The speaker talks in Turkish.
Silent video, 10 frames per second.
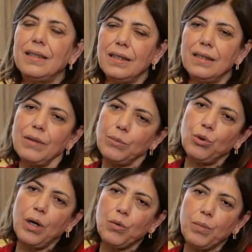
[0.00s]
e, ve
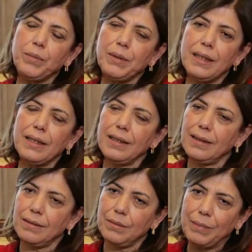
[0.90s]
bu Avrupa
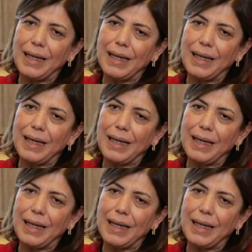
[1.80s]
Birliği e,